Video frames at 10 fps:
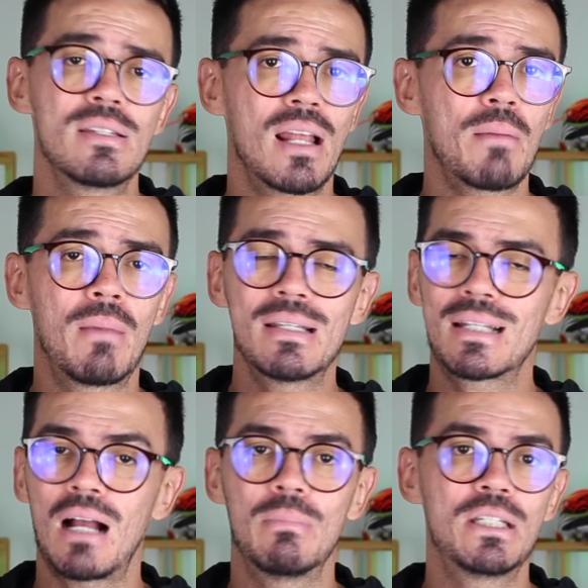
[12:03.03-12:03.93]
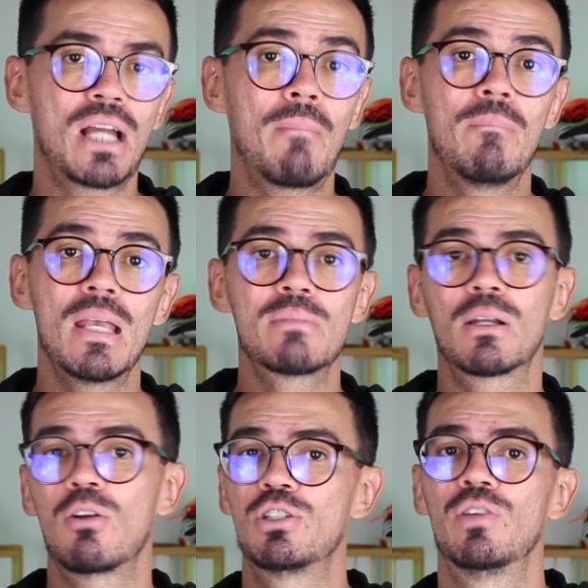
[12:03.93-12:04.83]
será basicamente a mesma
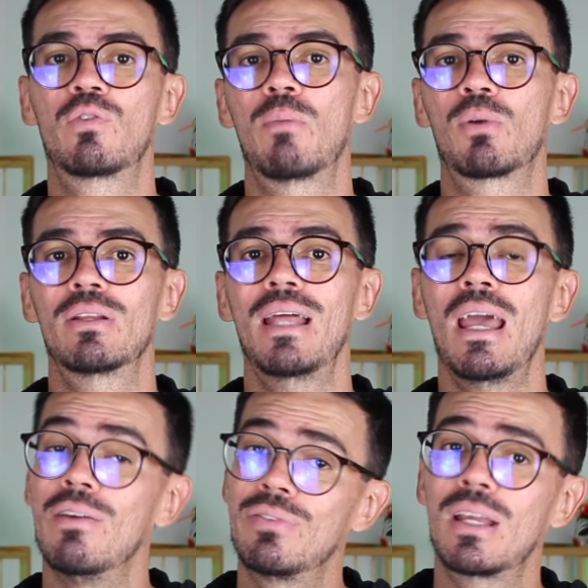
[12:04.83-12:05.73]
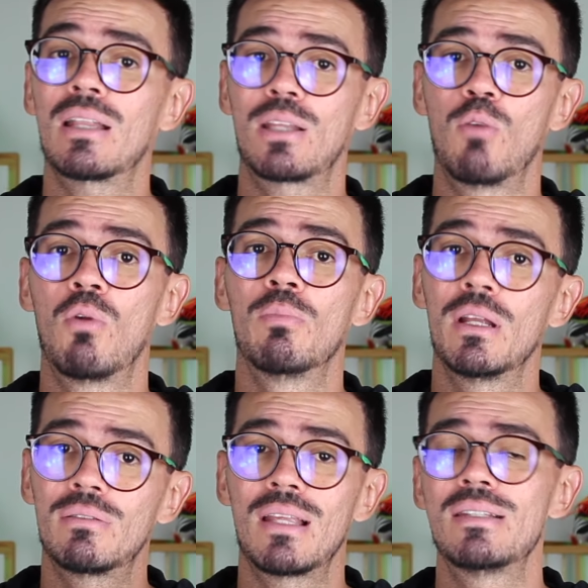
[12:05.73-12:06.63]
que eu tive com a Pro TF, que até o
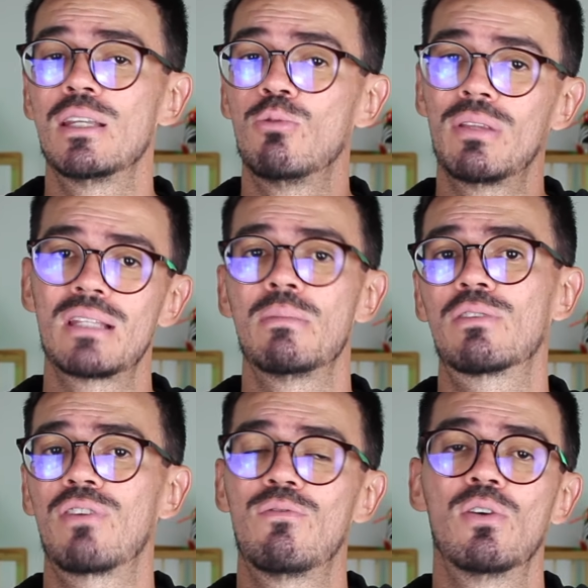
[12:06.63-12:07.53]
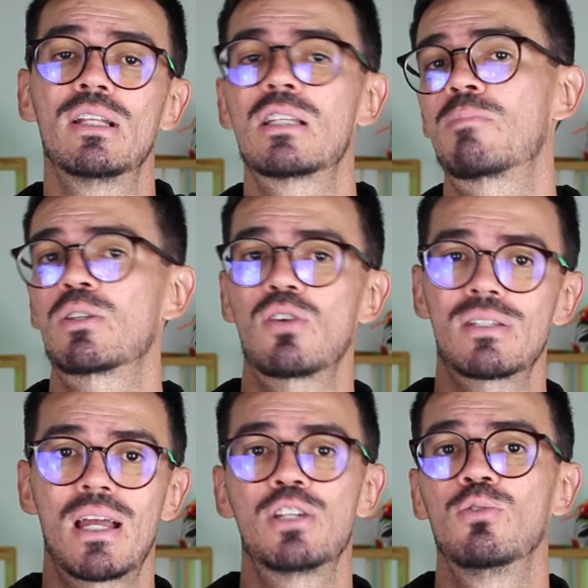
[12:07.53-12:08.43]
momento tem sido uma das minhas favoritas para sua
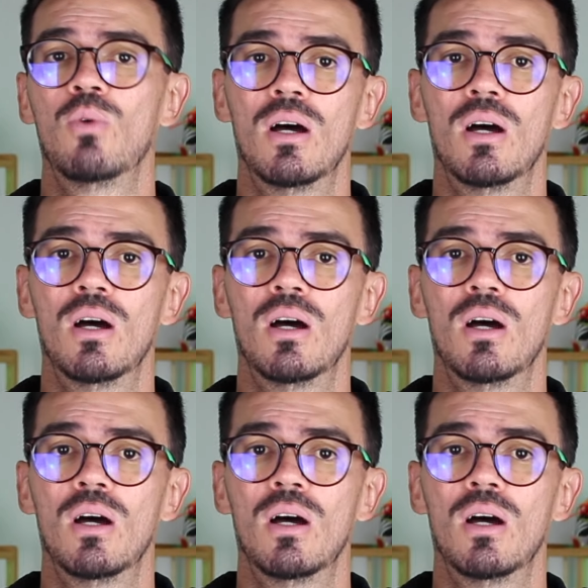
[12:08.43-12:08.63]
site no